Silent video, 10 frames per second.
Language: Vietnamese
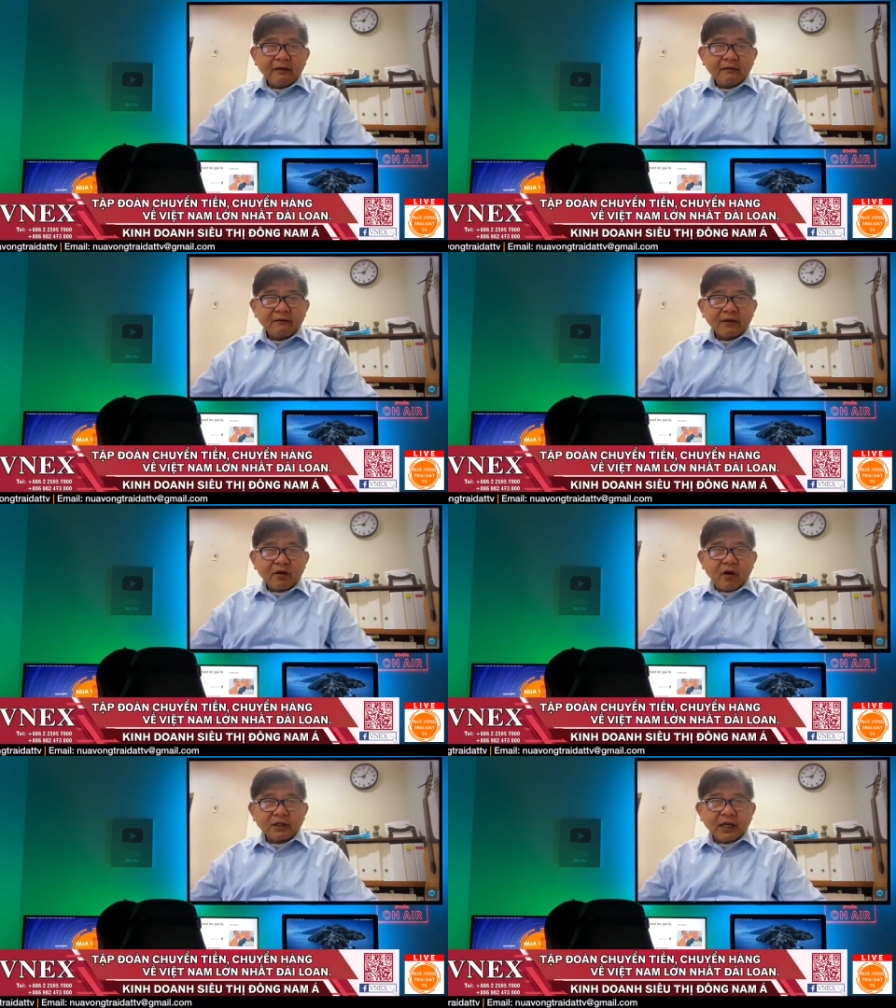vì
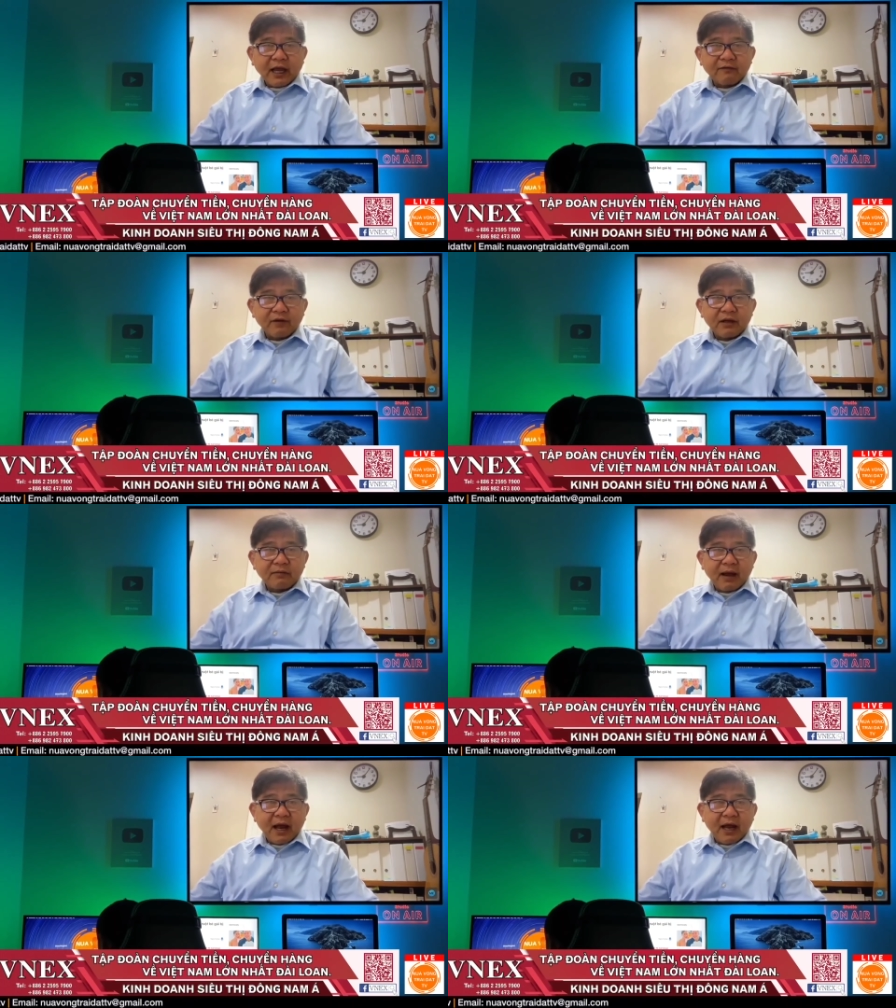có những hành vi
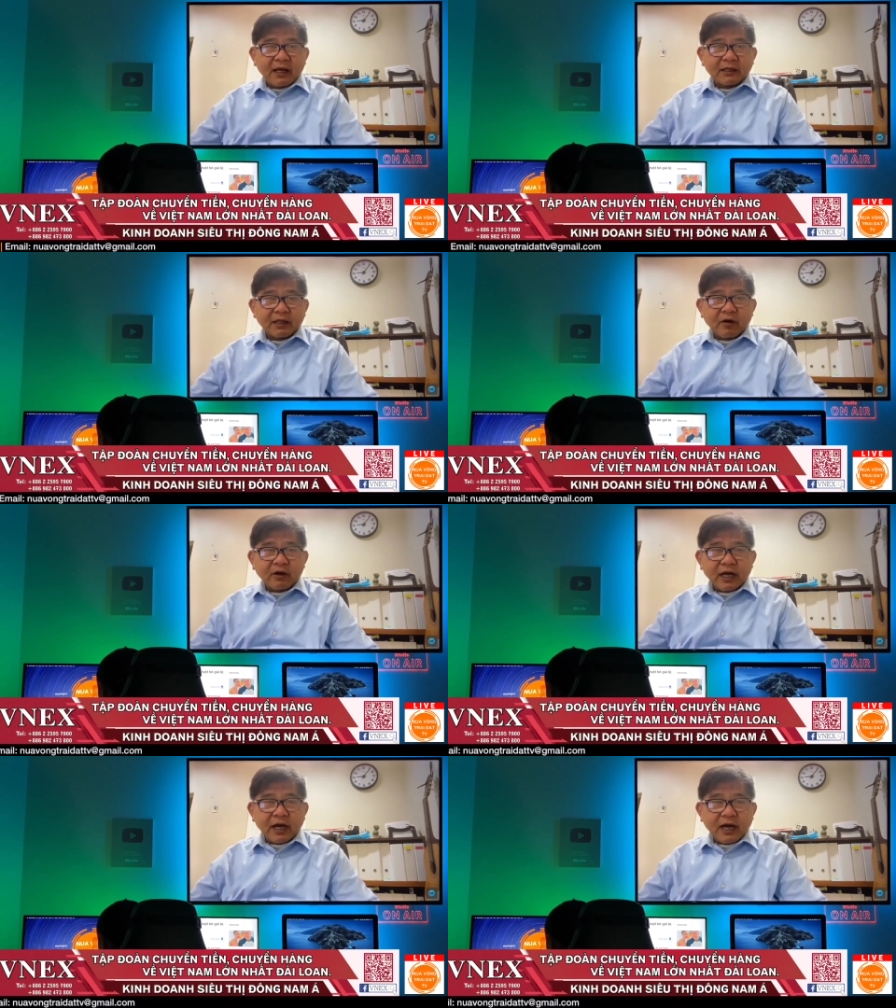mà người ta nói
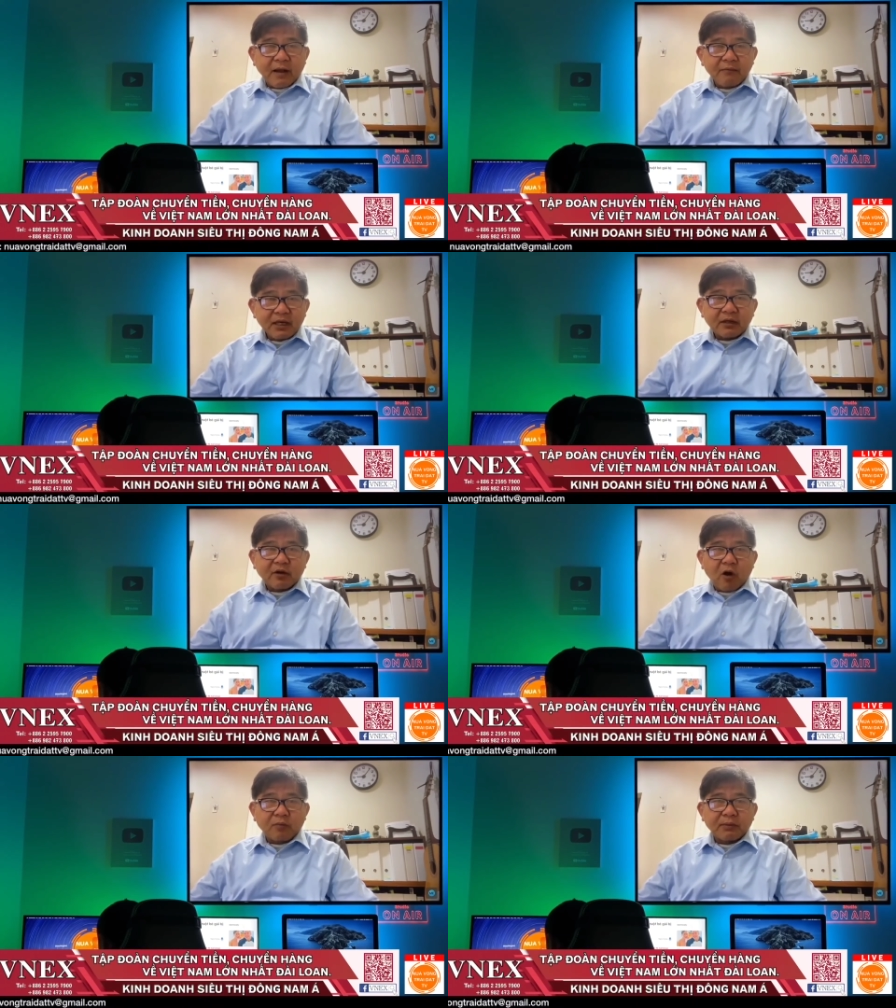rằng là đã biết
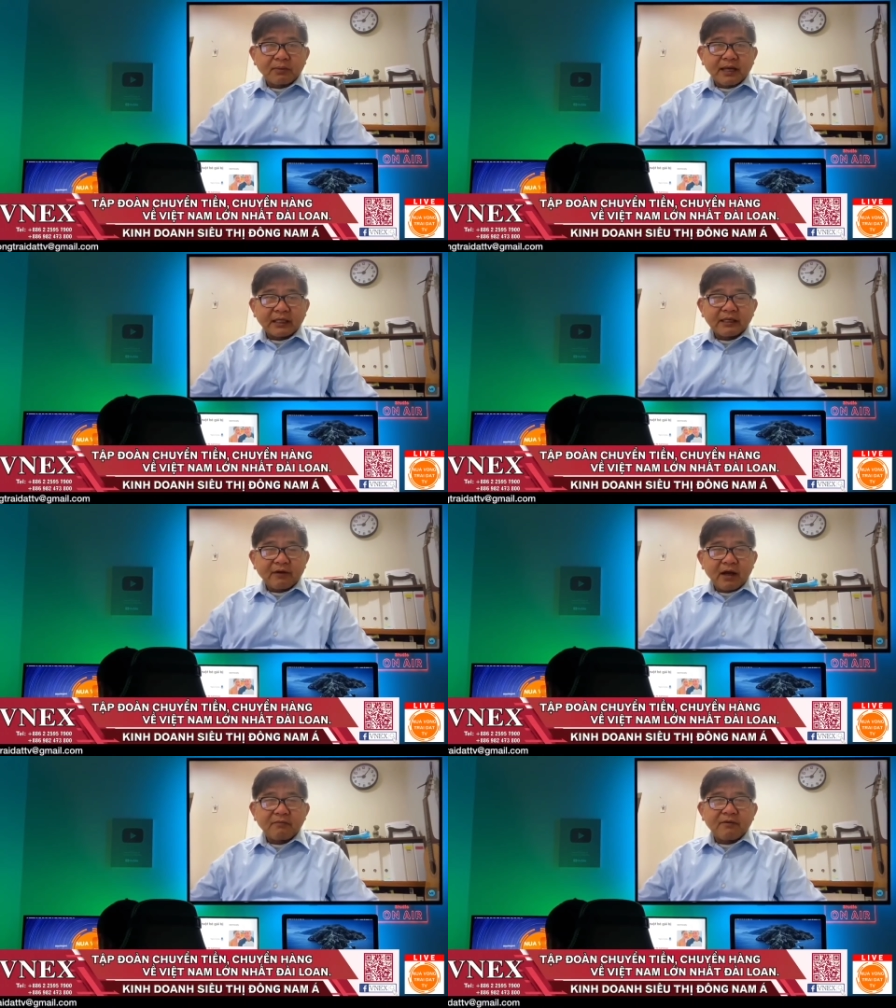con mình bị đánh như
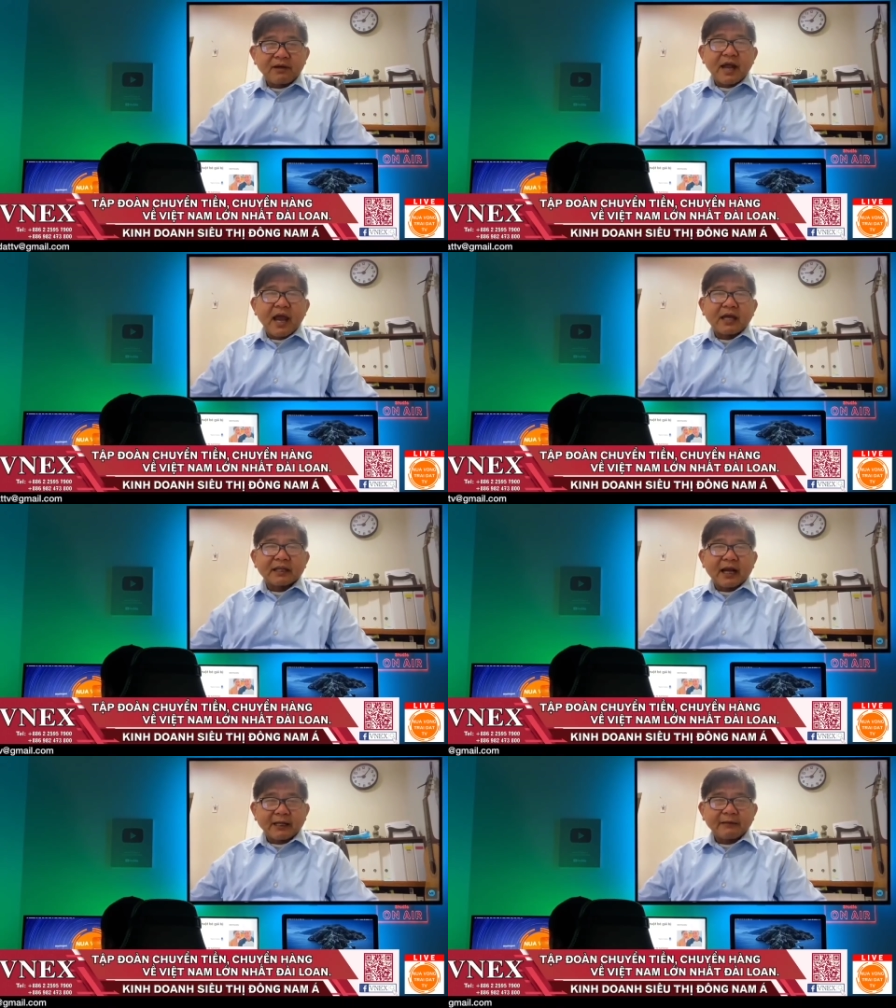vậy mà vẫn để người ta
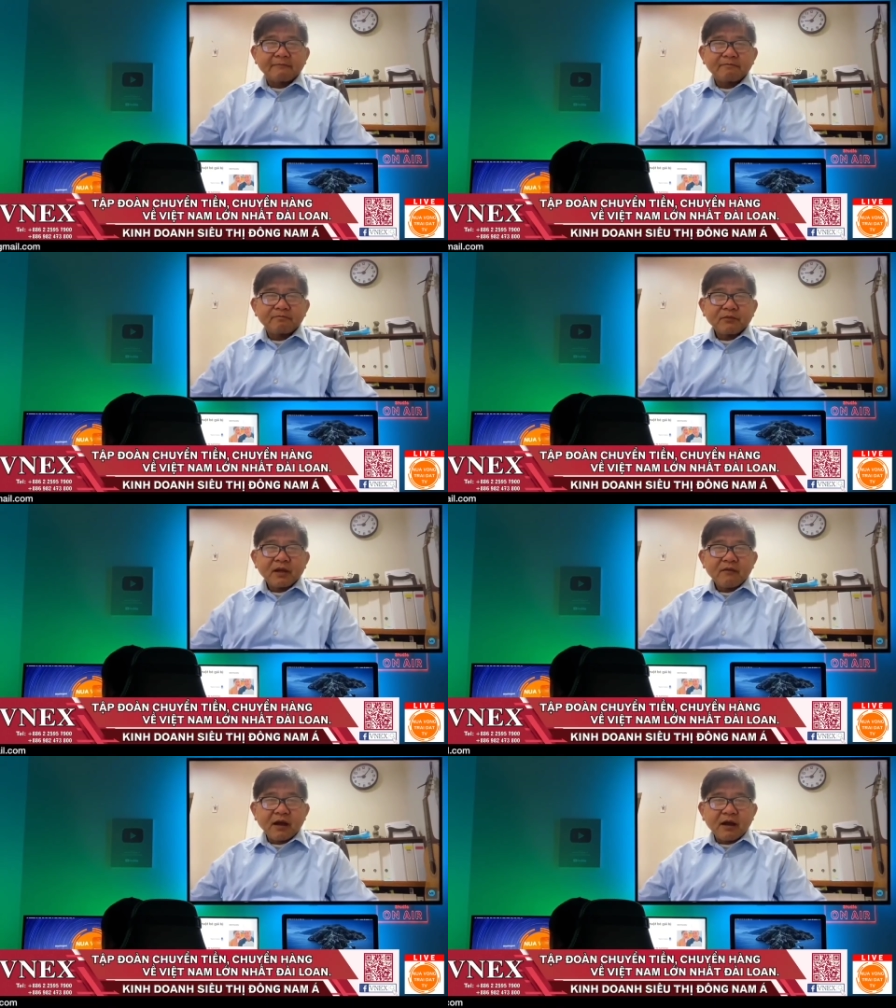đánh
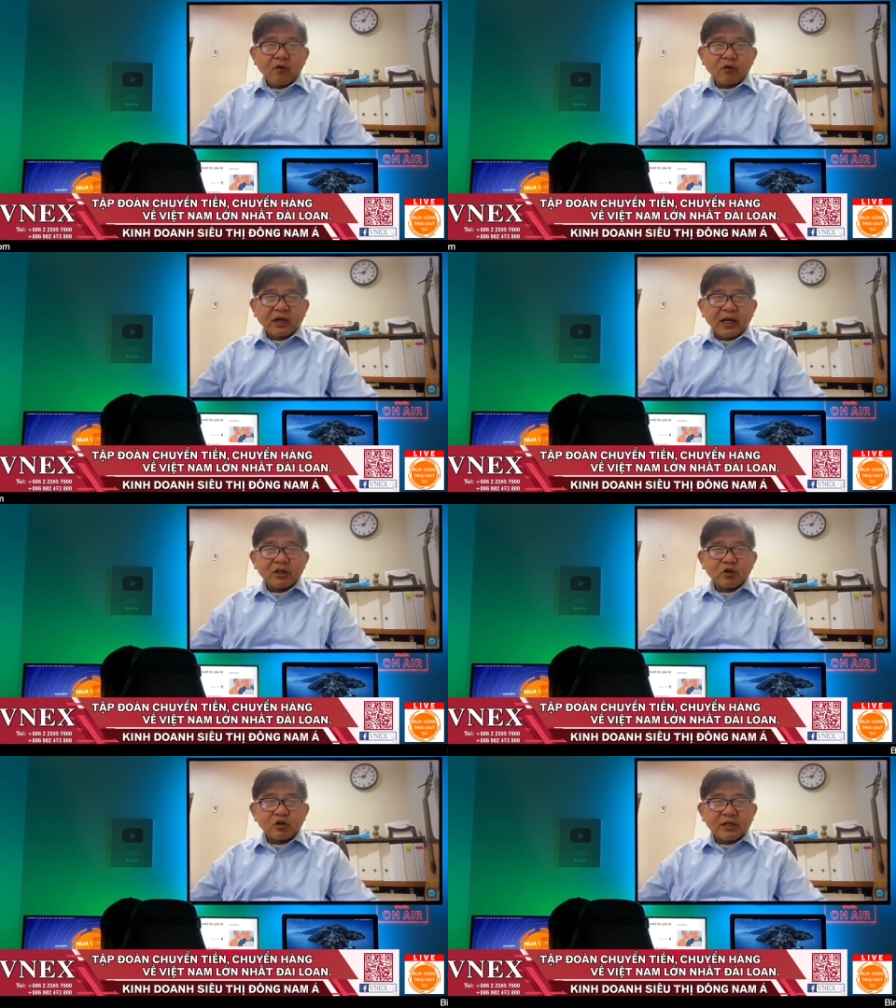và cái vụ này gây
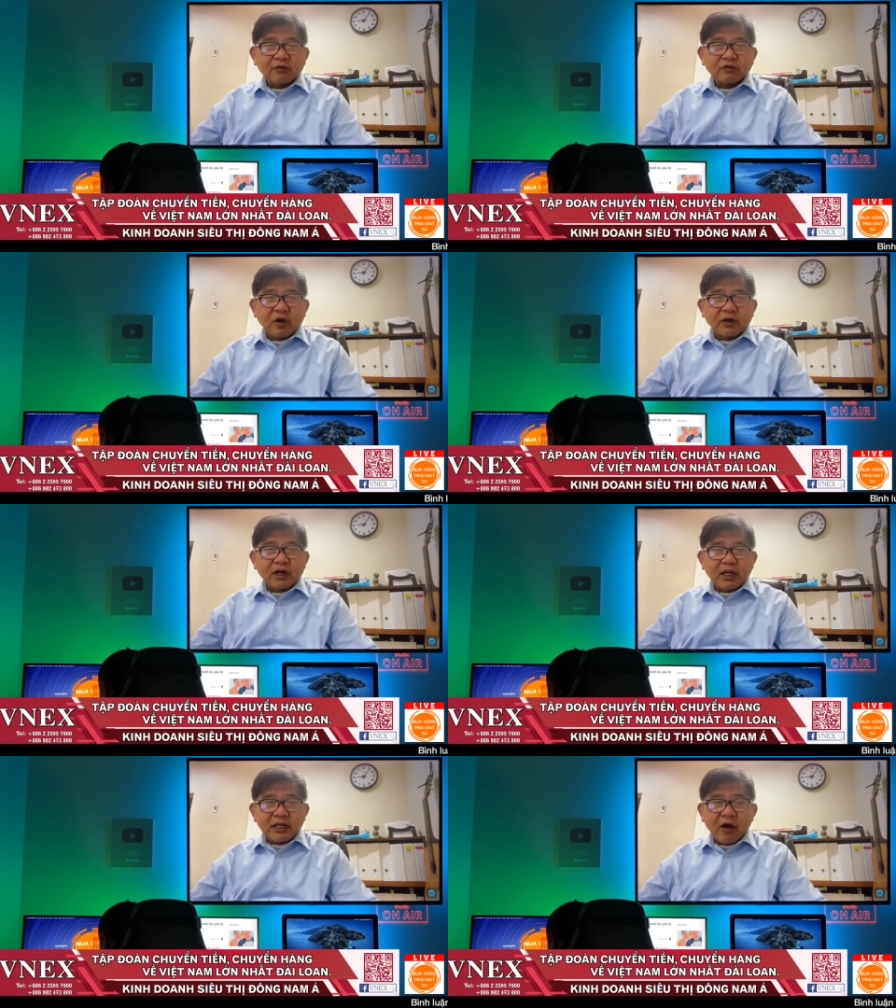xôn xao dư luận rất là
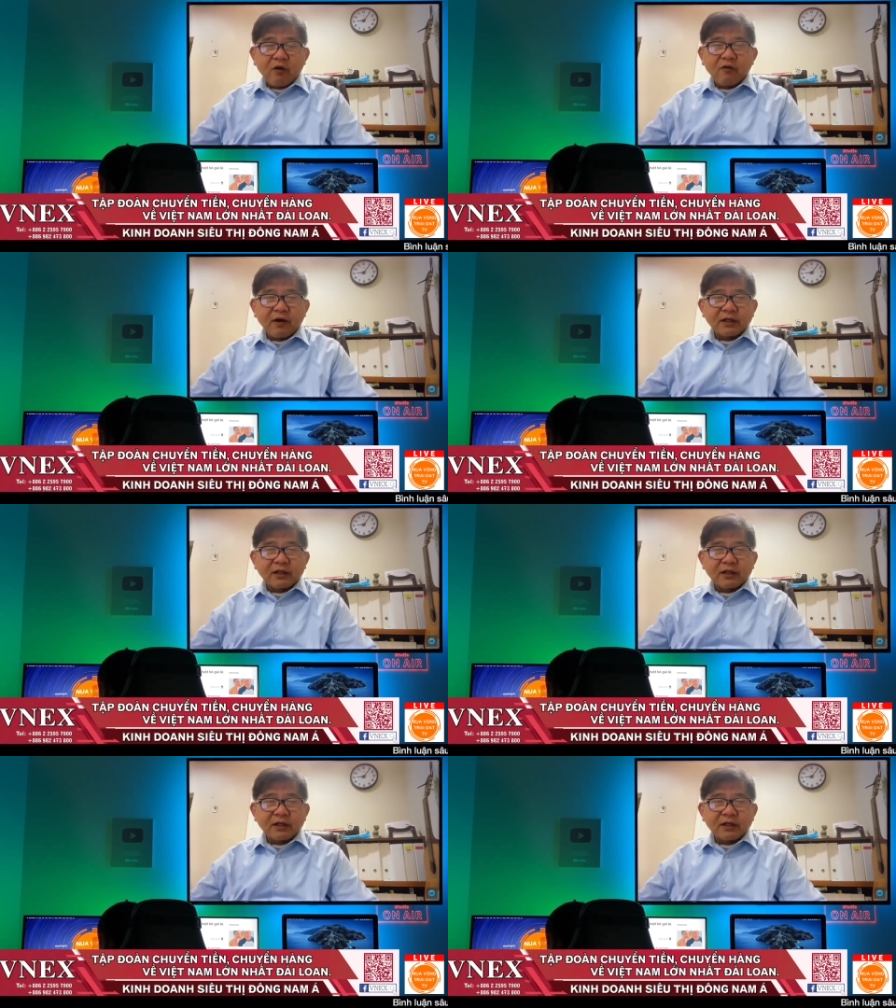nhiều và